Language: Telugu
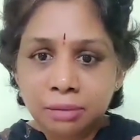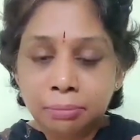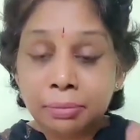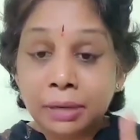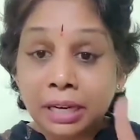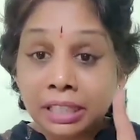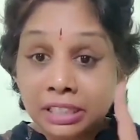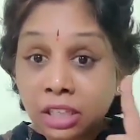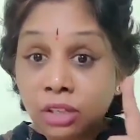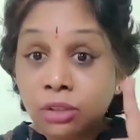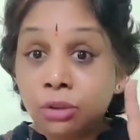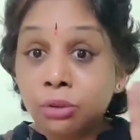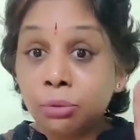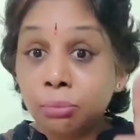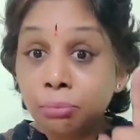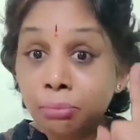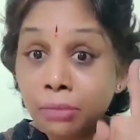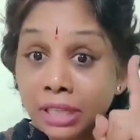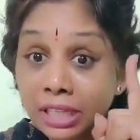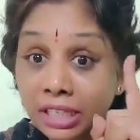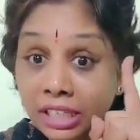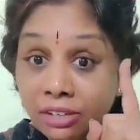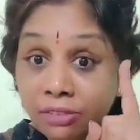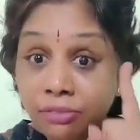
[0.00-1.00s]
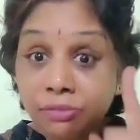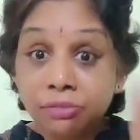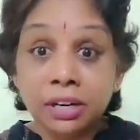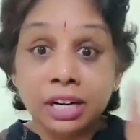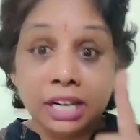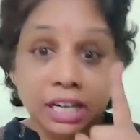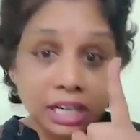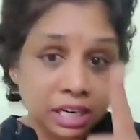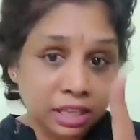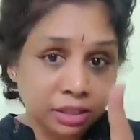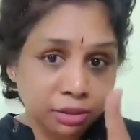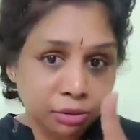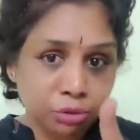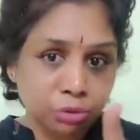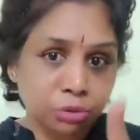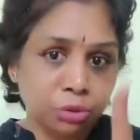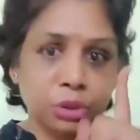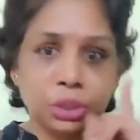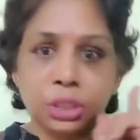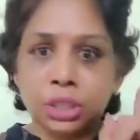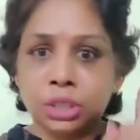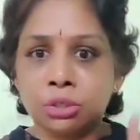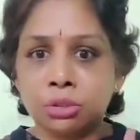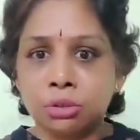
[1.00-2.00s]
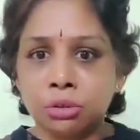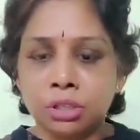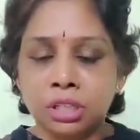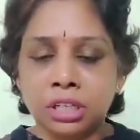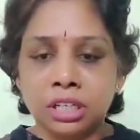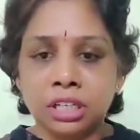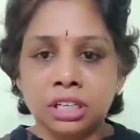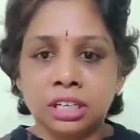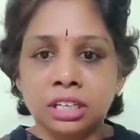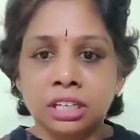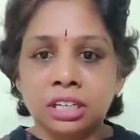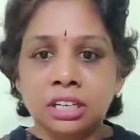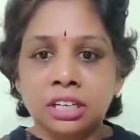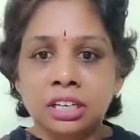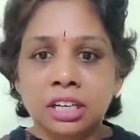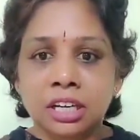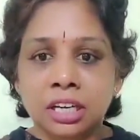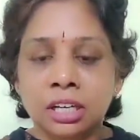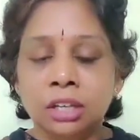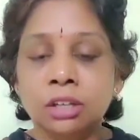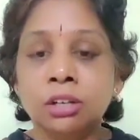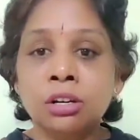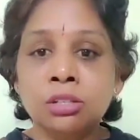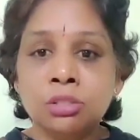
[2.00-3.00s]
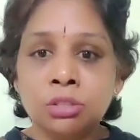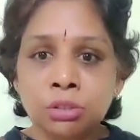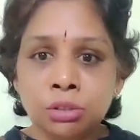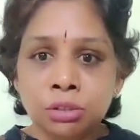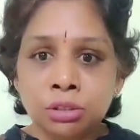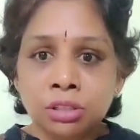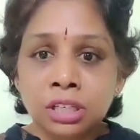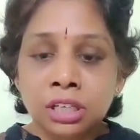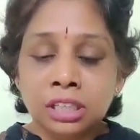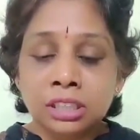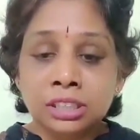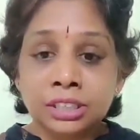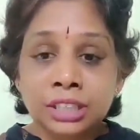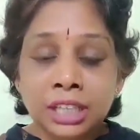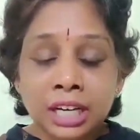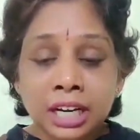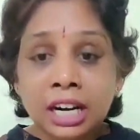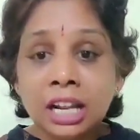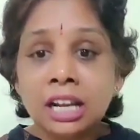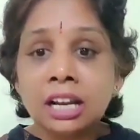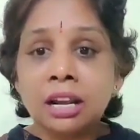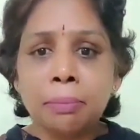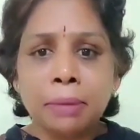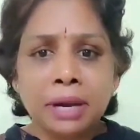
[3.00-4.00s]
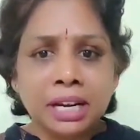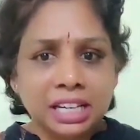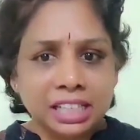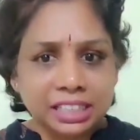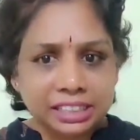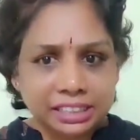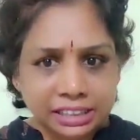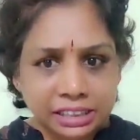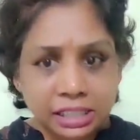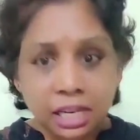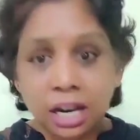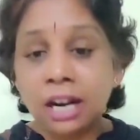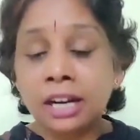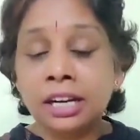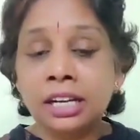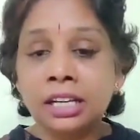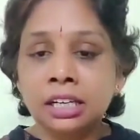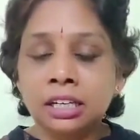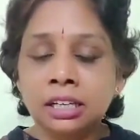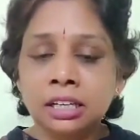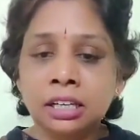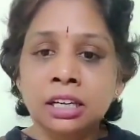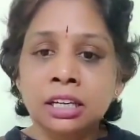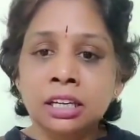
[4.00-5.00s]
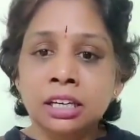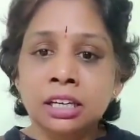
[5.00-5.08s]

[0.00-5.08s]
ప్రజలు మీకు ఇవ్వరనేది గుర్తు చేసుకోండి ఈరోజు జగనన్న పైన దాడిని